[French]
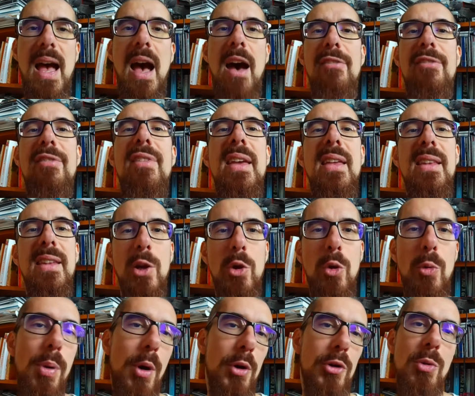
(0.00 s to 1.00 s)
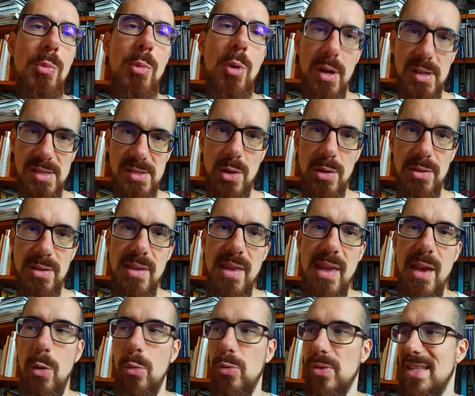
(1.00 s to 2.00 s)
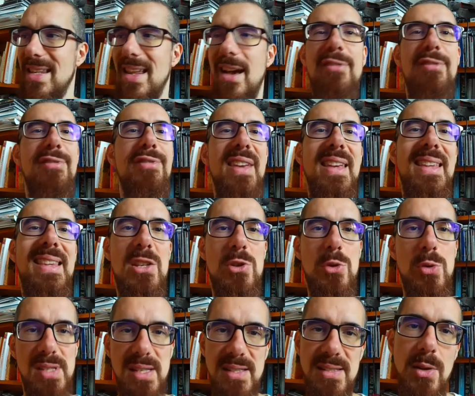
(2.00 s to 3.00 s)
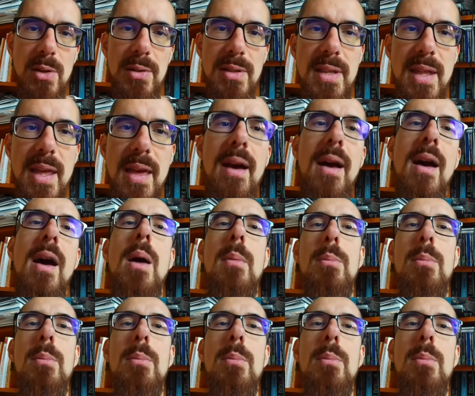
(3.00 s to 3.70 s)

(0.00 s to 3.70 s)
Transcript: avait des comportements extraordinaires ou qu'il a fait des choses extraordinaires,